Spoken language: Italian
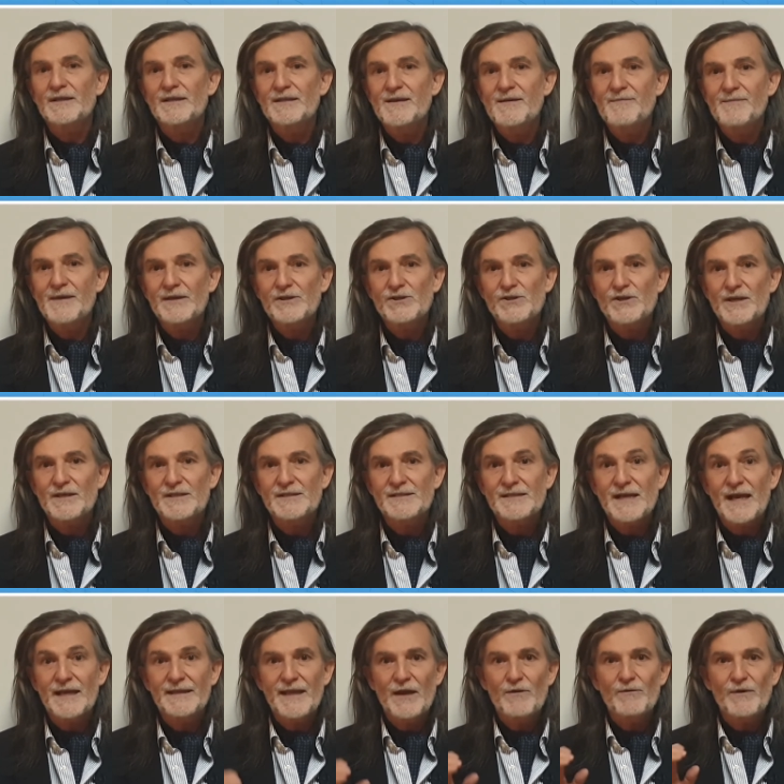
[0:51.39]
di emergenza
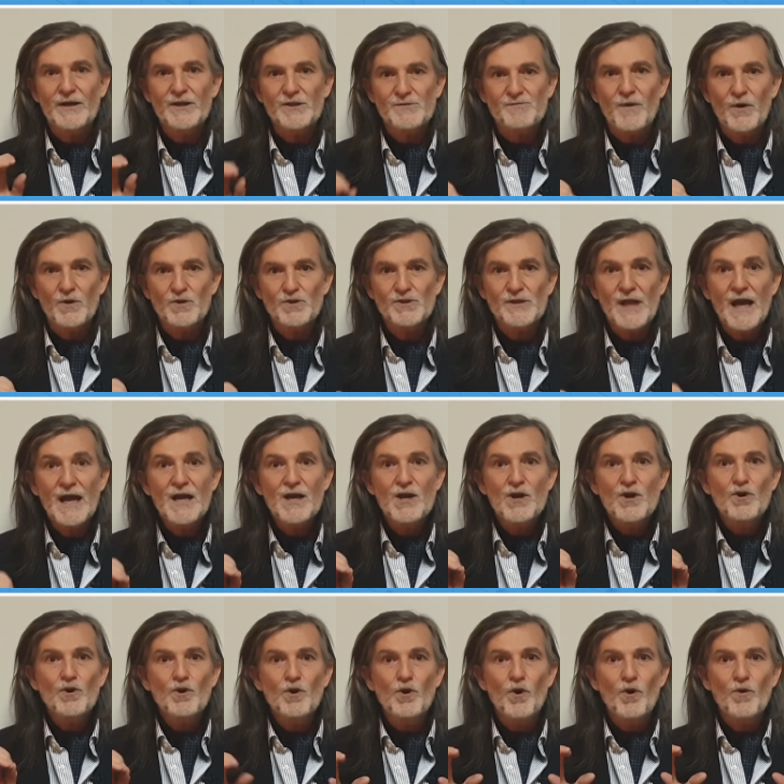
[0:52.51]
ed è una risposta
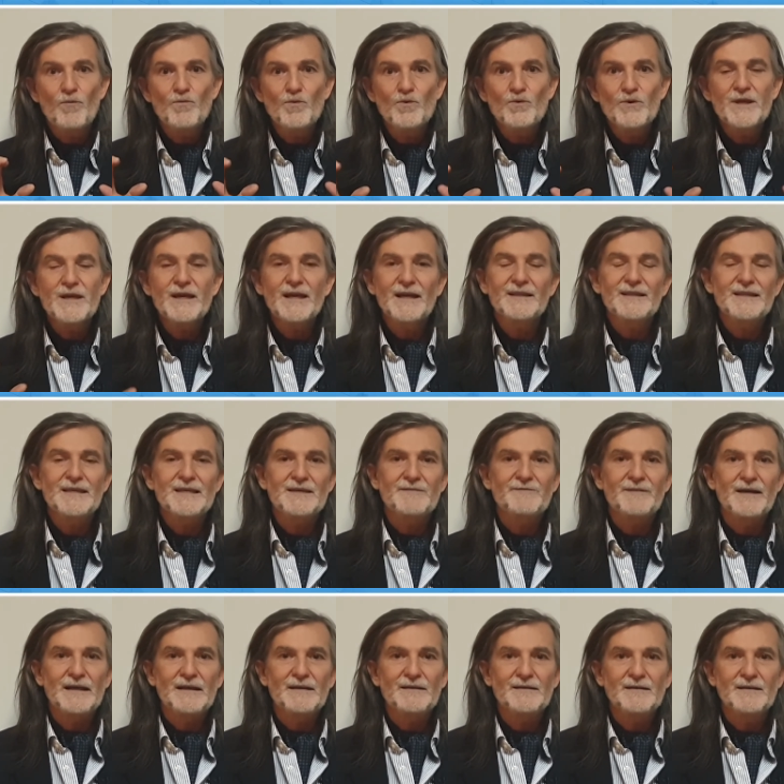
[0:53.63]
comunicativa.